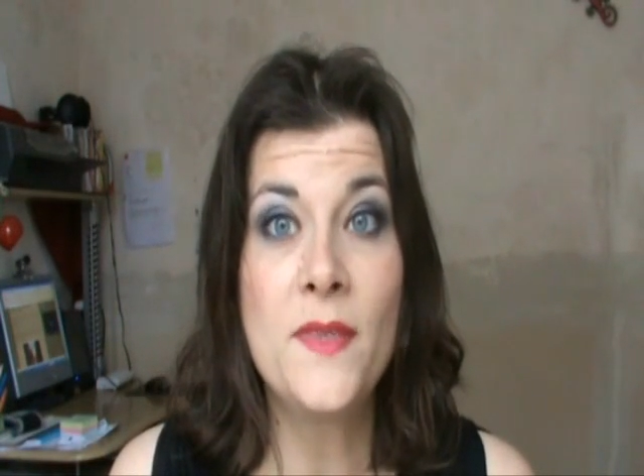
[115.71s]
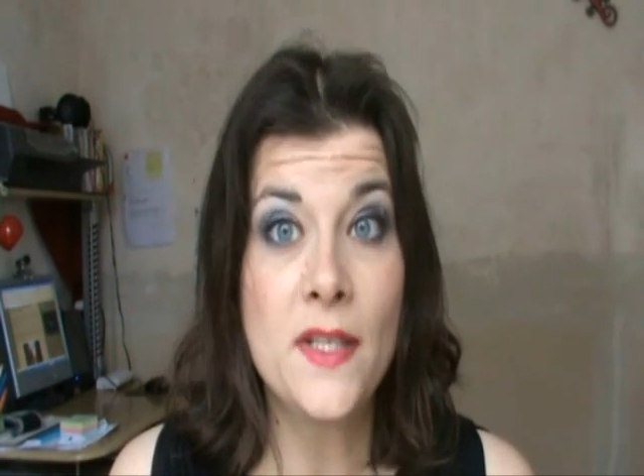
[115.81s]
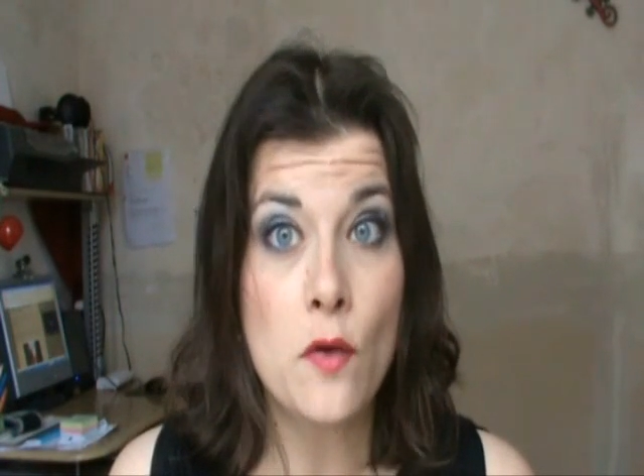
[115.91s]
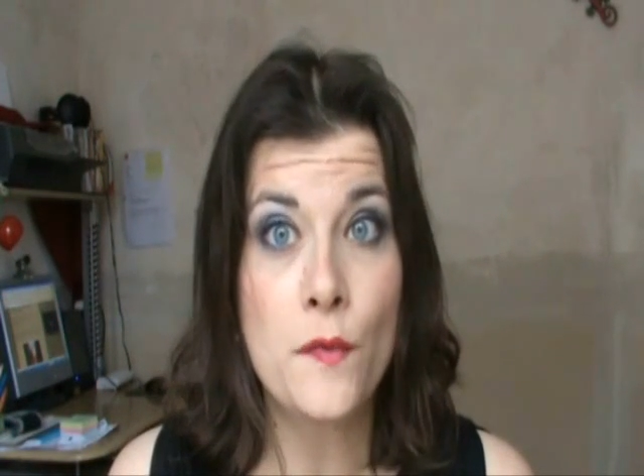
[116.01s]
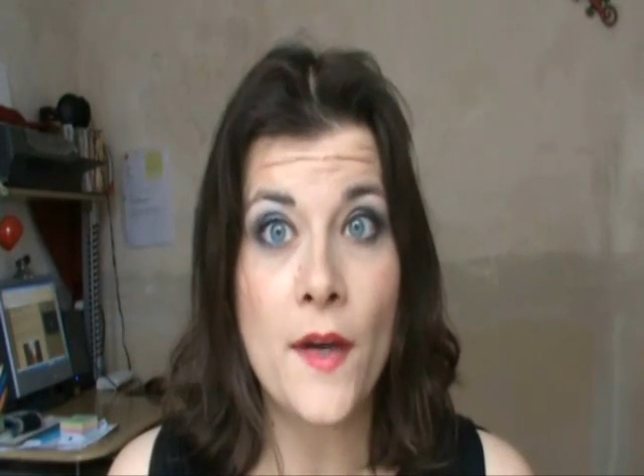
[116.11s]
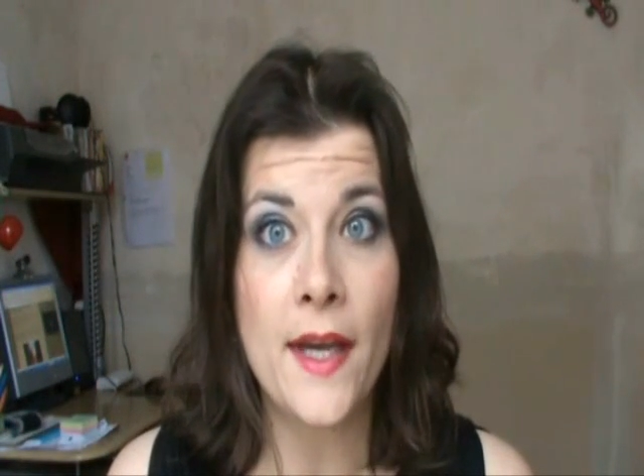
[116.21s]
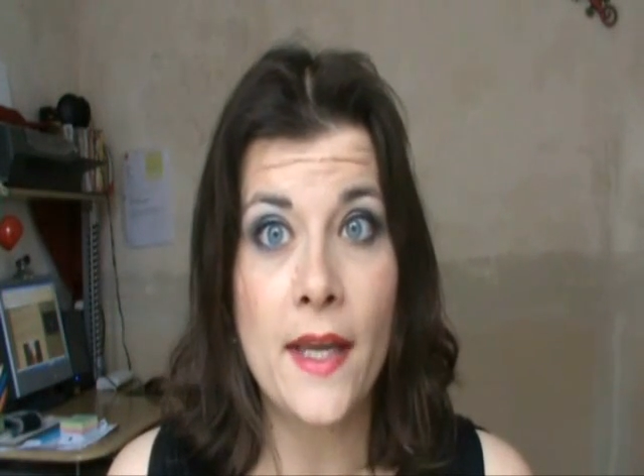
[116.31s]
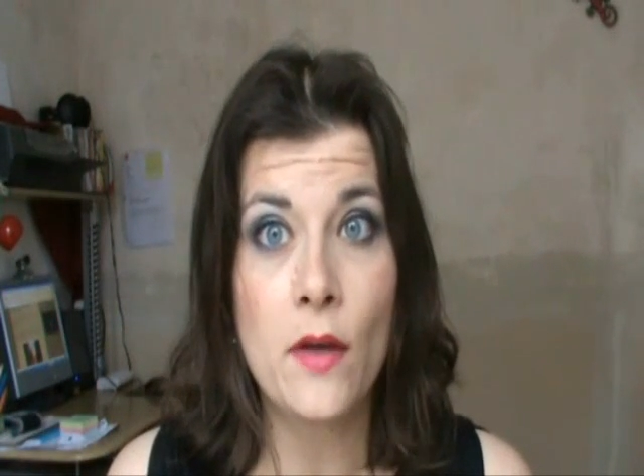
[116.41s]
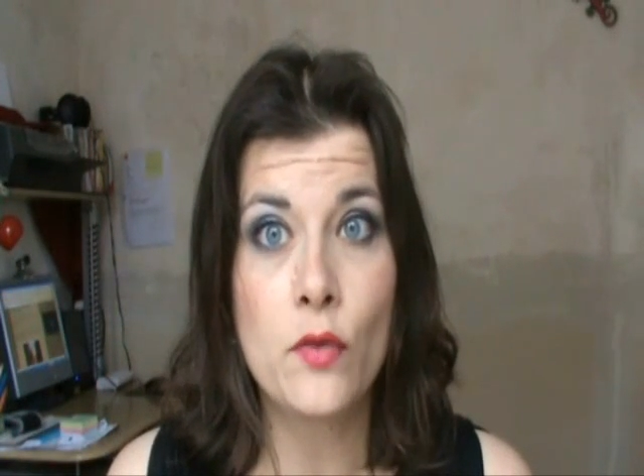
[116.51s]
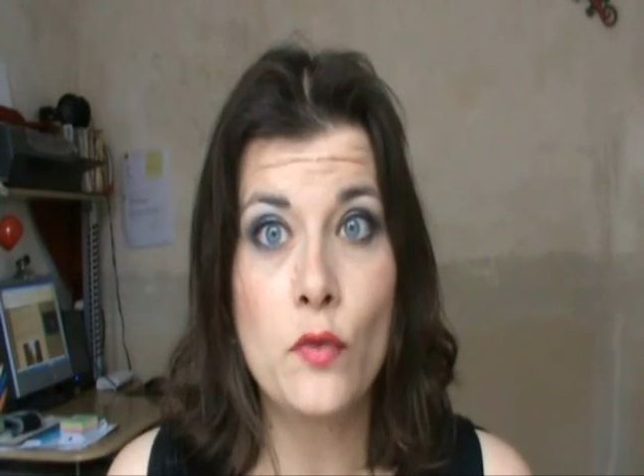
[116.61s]
petit
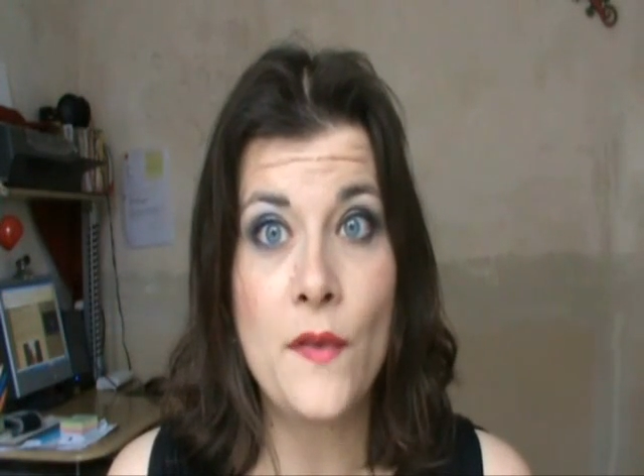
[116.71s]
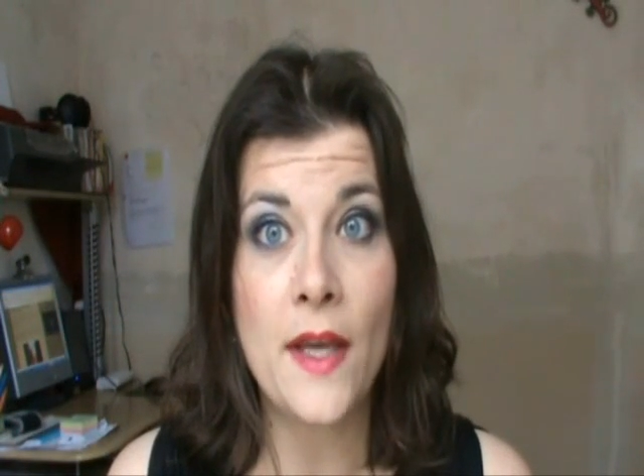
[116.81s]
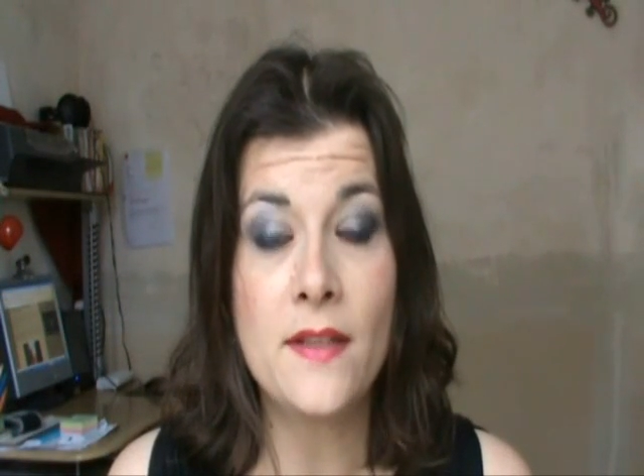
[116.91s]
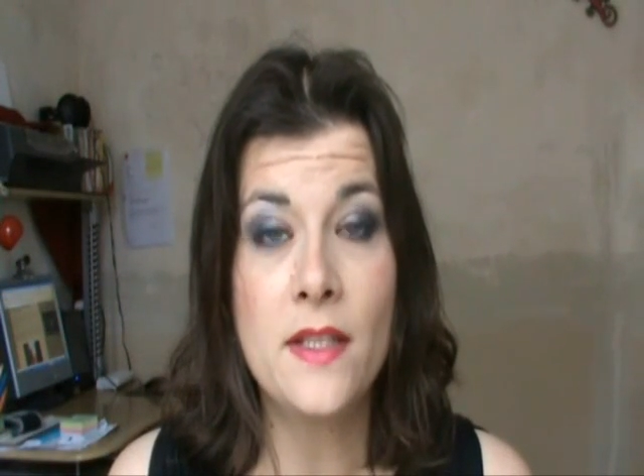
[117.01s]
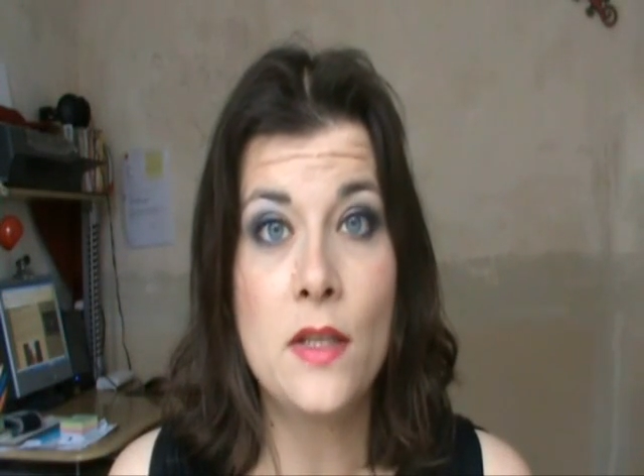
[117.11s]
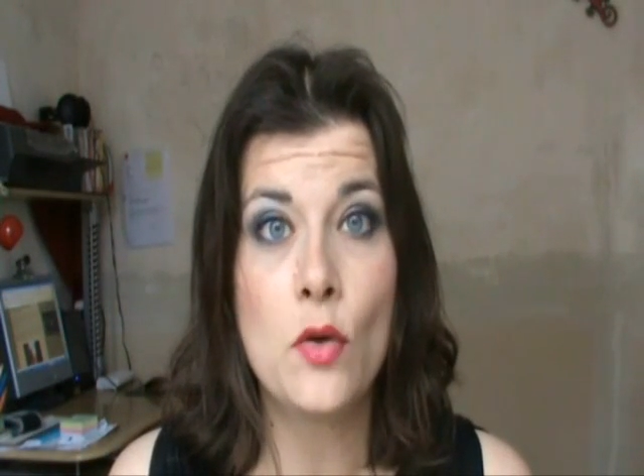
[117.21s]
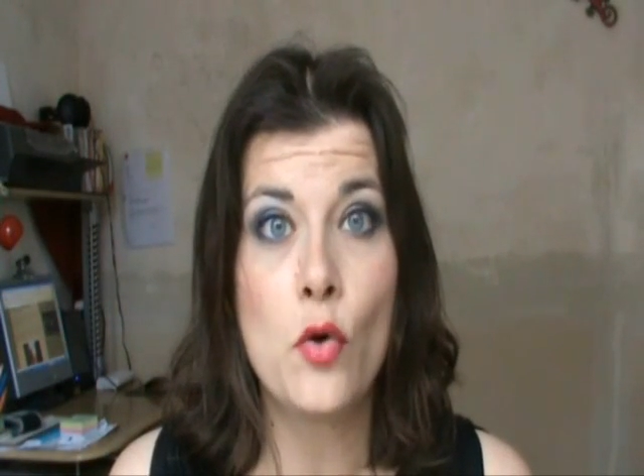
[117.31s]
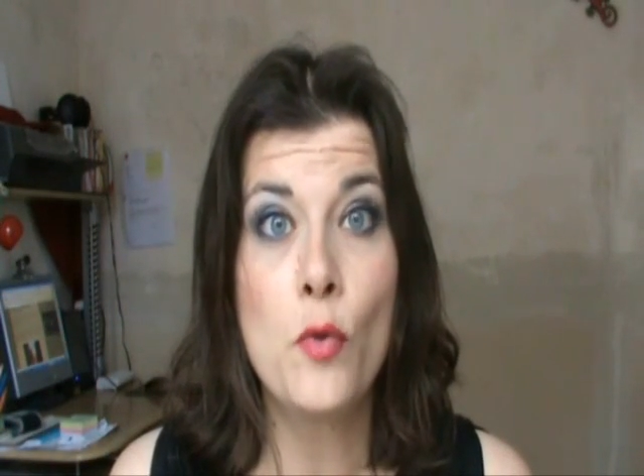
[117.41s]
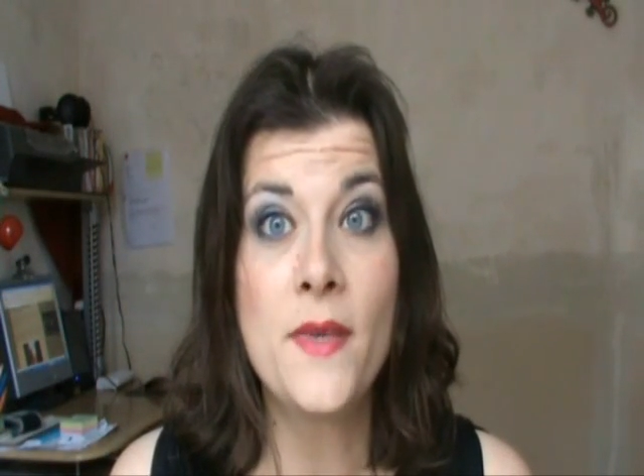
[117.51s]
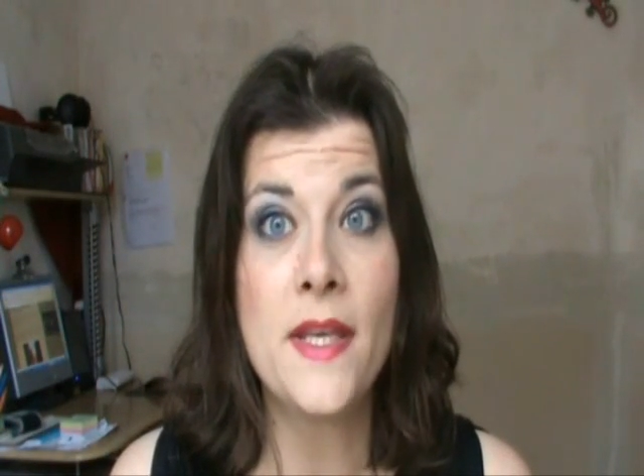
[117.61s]
coffret de vernis
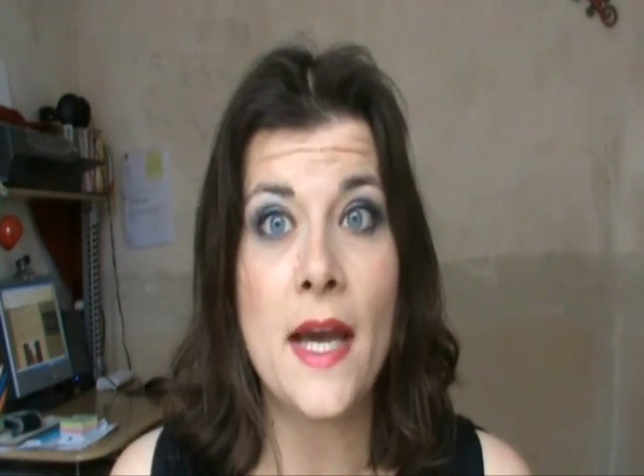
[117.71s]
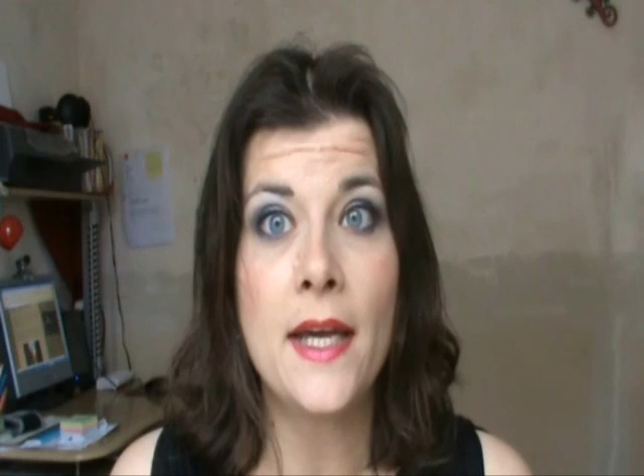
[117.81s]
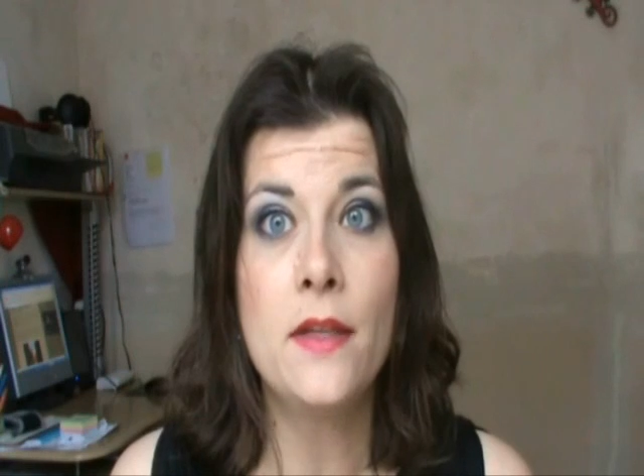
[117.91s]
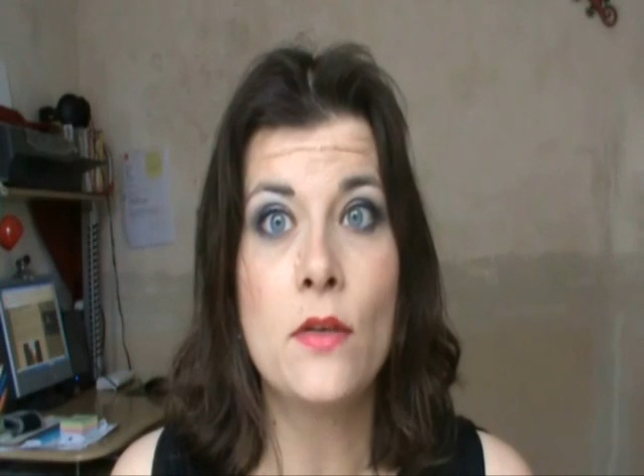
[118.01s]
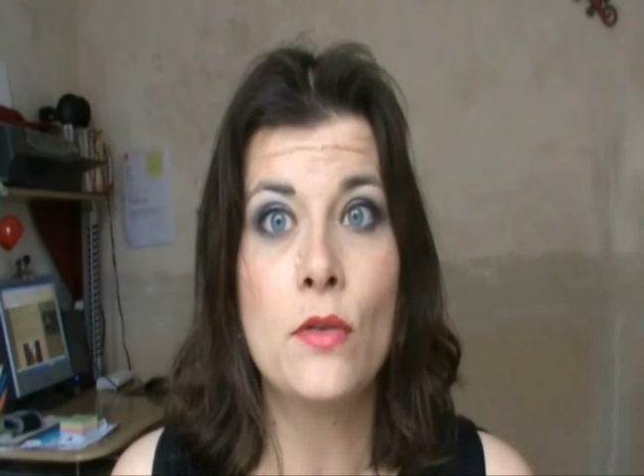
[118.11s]
OPI